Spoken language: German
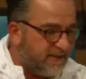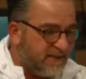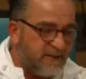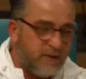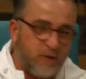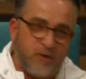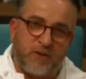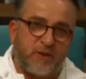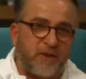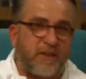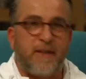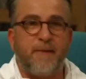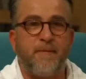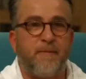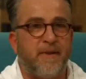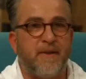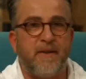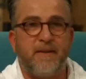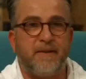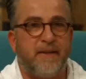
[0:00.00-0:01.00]
und schrieb
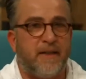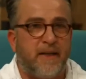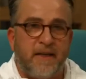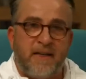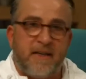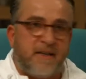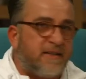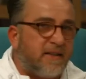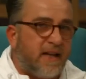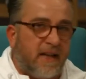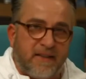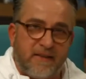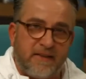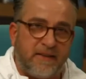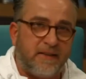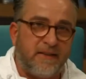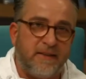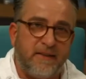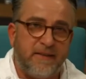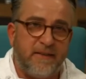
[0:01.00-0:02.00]
in, in den Sand